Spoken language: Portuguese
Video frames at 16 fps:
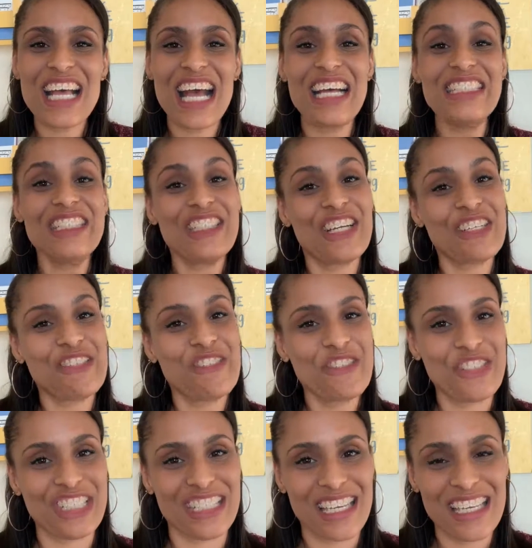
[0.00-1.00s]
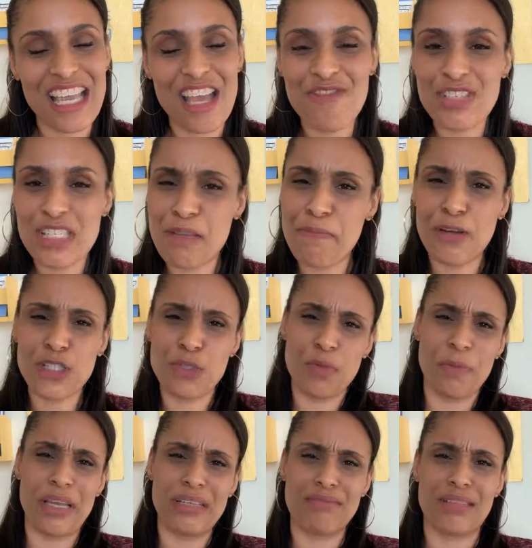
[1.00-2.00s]
da andragogia. E aí você
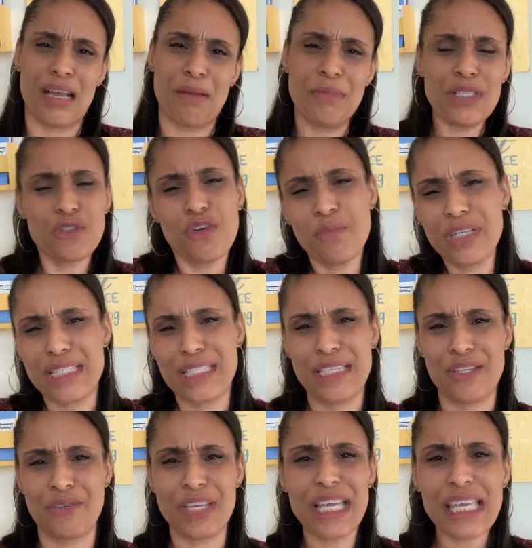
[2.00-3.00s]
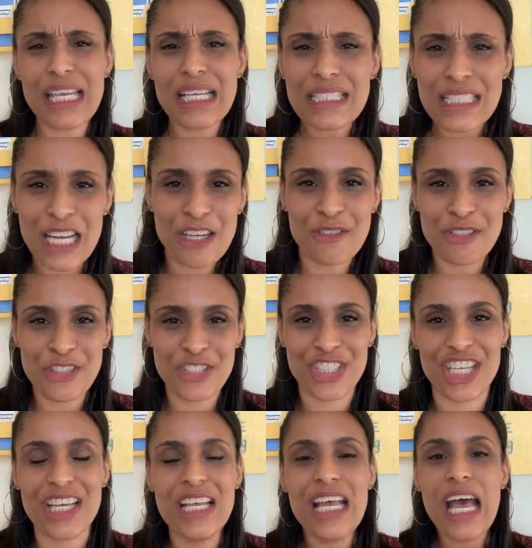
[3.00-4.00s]
pode me perguntar, mas como assim? O que é
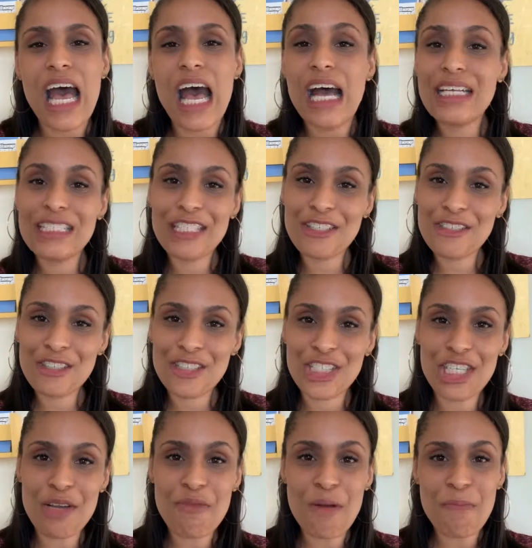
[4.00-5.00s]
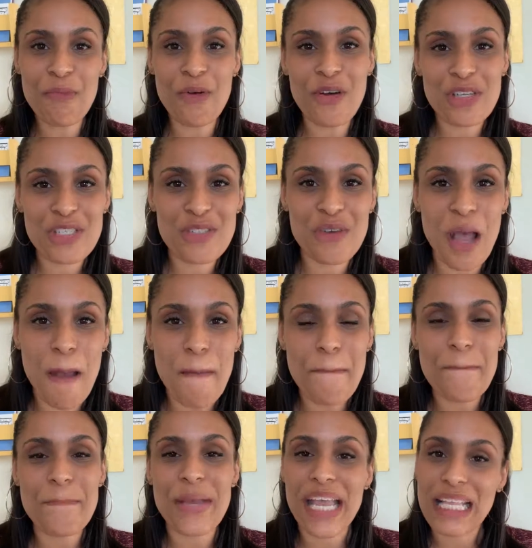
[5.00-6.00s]
andragogia? andragogia é o oposto à
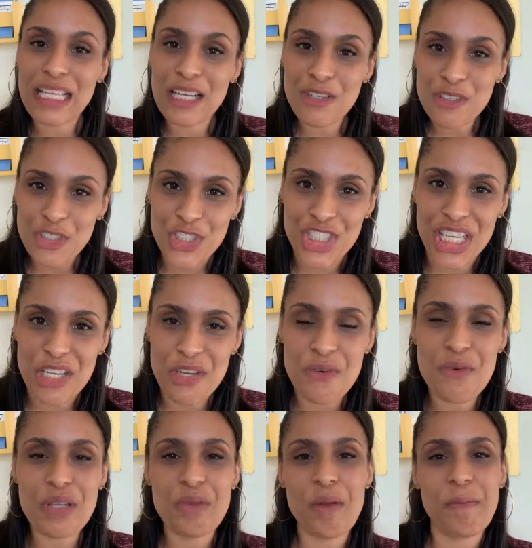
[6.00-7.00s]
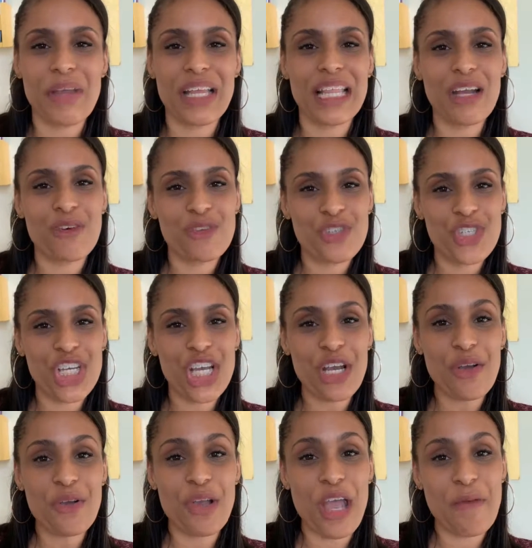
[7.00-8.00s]
pedagogia. Enquanto a
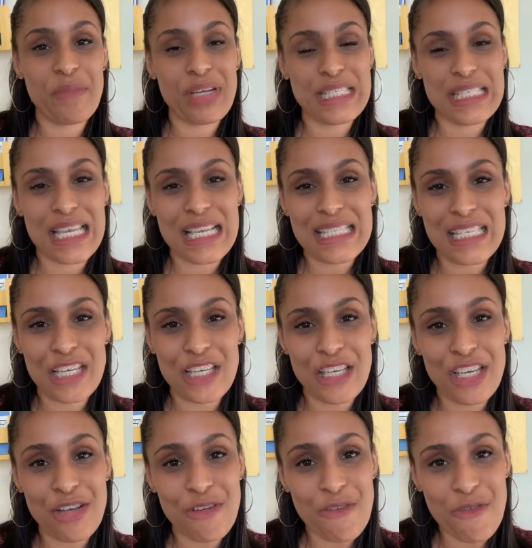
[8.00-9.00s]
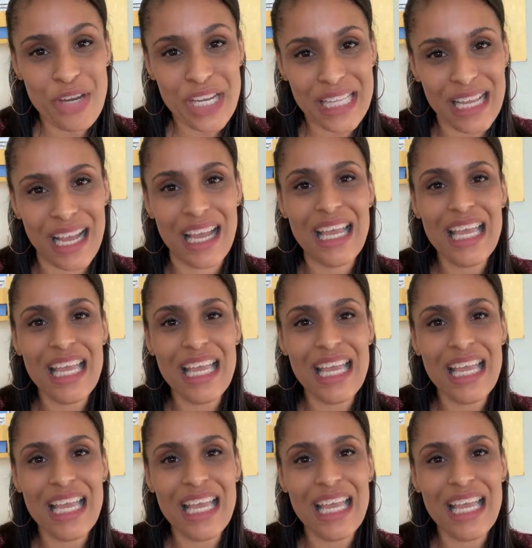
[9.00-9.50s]
pedagogia é uma ciência que cuida